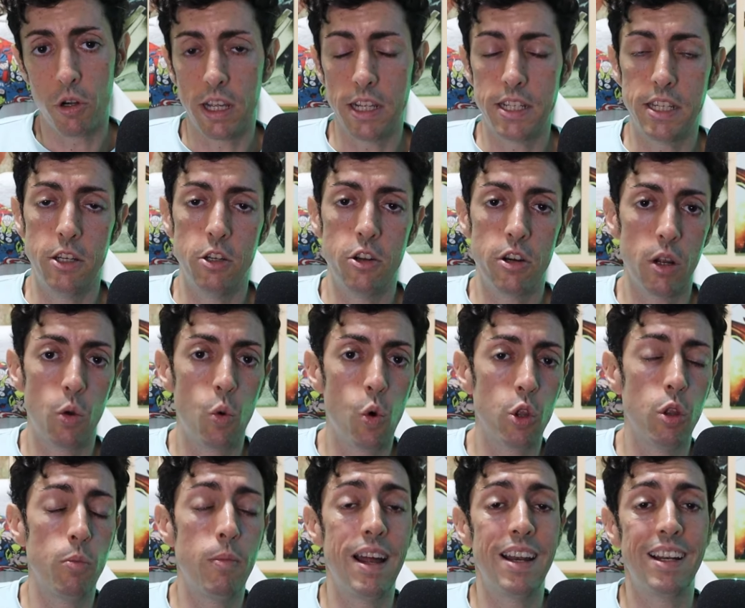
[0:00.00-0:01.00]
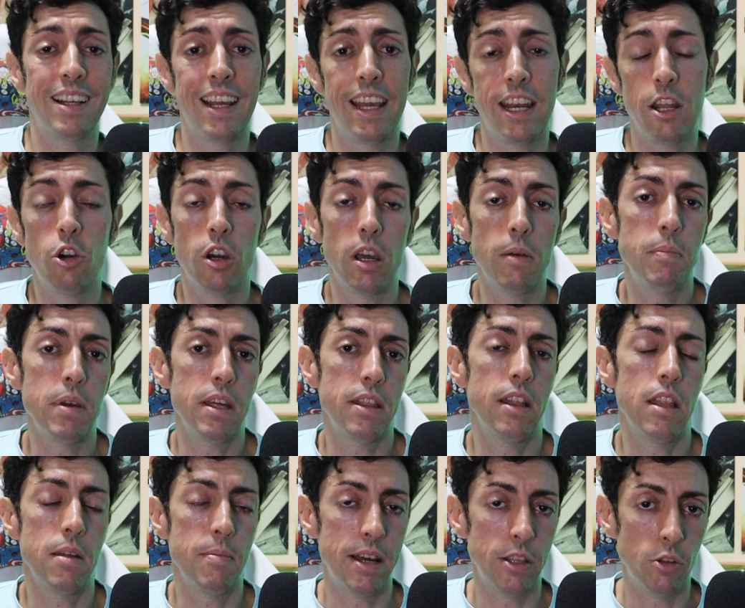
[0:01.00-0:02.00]
porque si no recuerdo mal, creo que
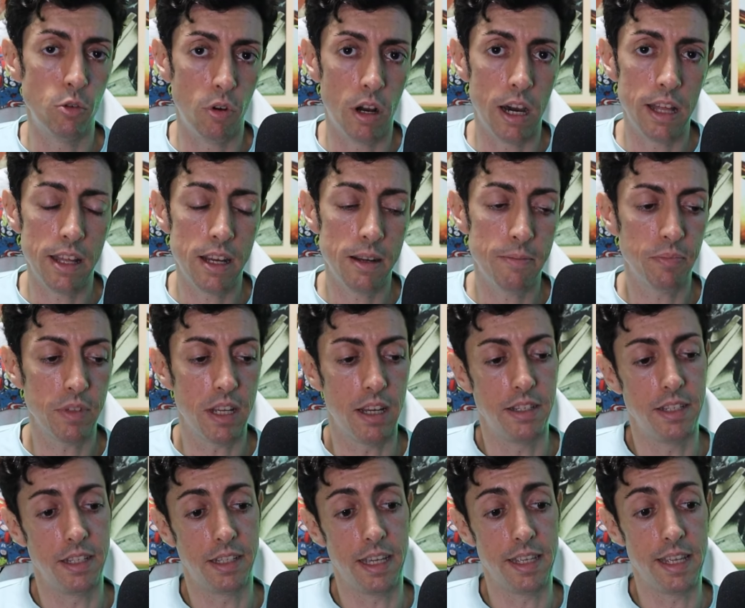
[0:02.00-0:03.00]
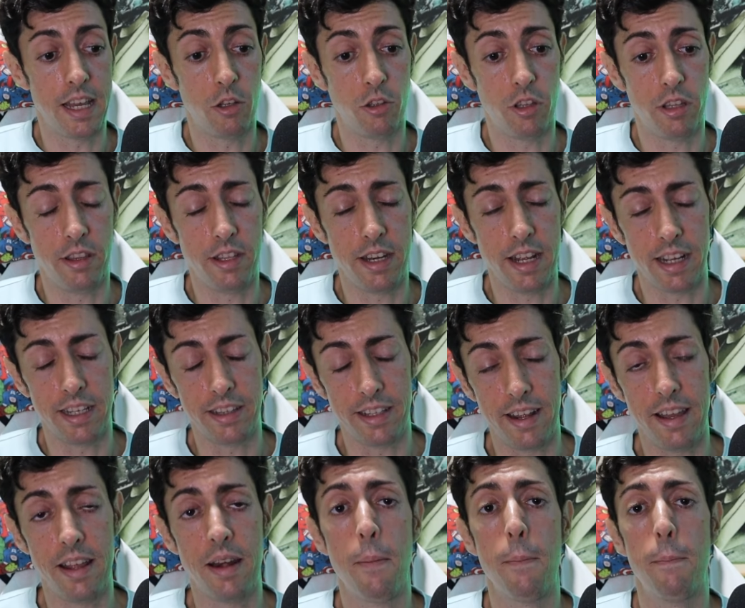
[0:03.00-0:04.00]
empieza de madrugada, así que ya lo tendría que
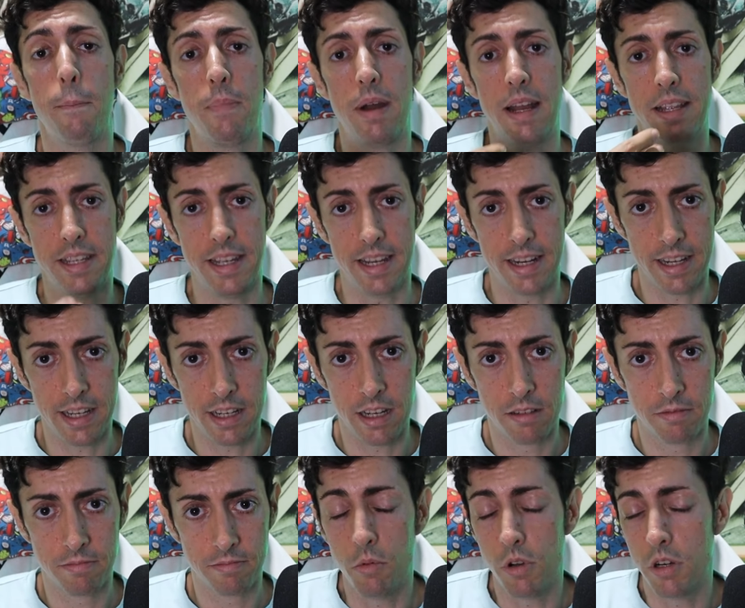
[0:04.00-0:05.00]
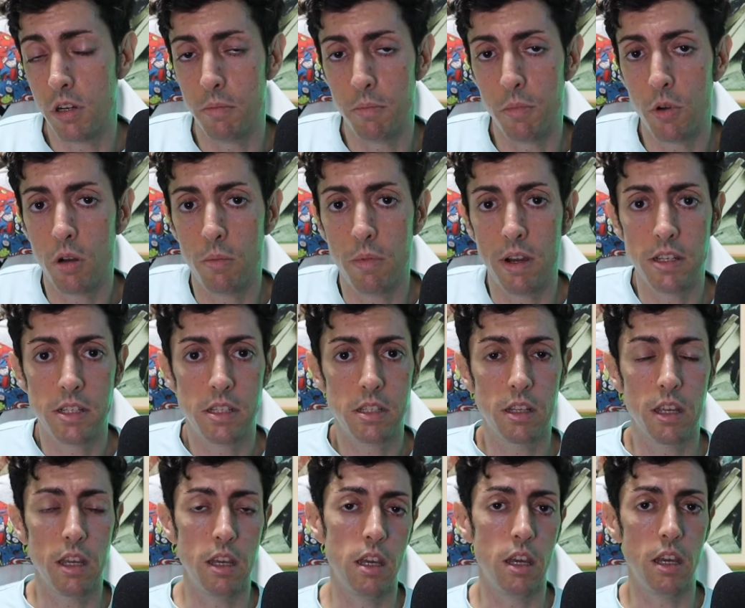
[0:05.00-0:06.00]
traer mañana. Y bueno, poco
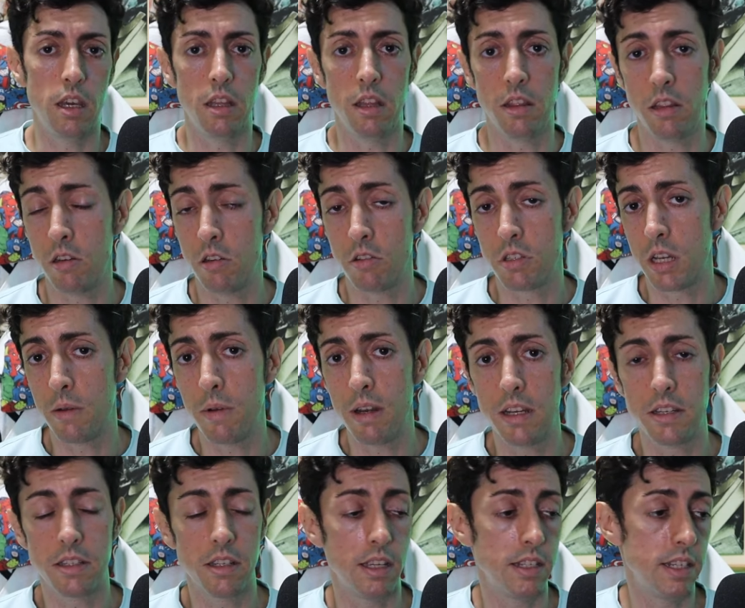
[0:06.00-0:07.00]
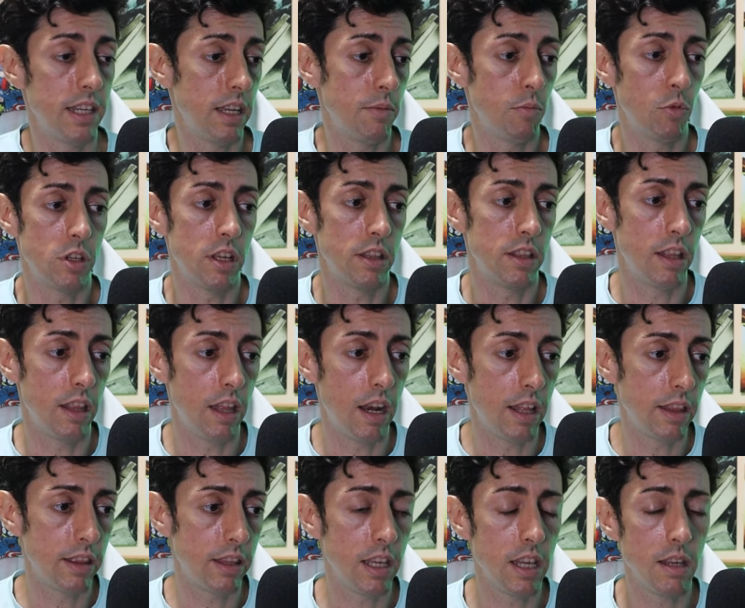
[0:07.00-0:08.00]
más que deciros, chavales, que seguimos hacia
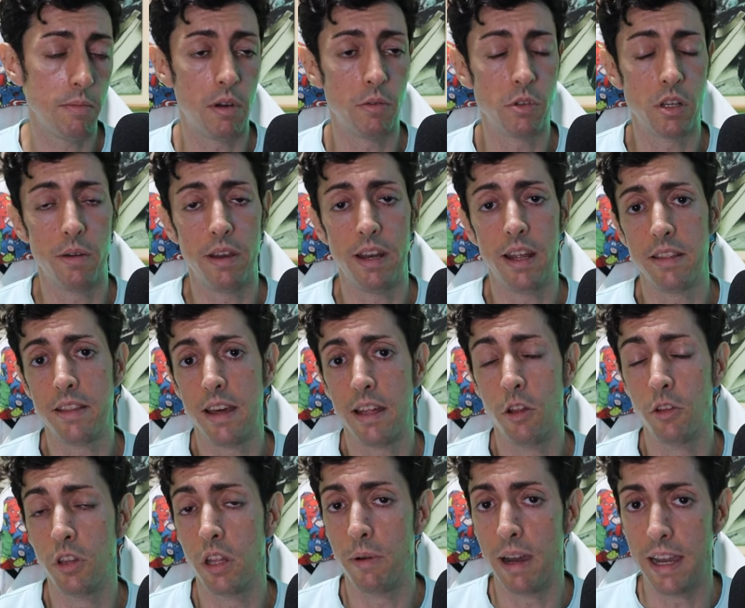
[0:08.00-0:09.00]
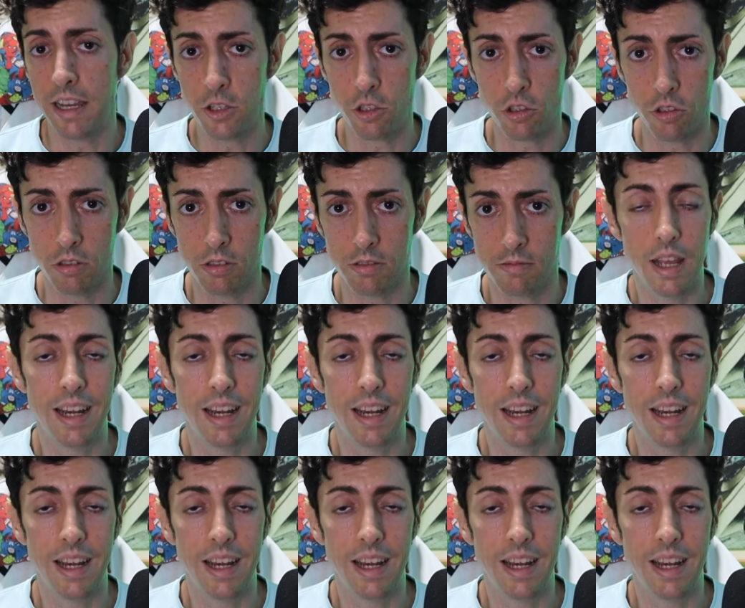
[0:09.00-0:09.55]
adelante y vamos a ver hacia dónde va esto.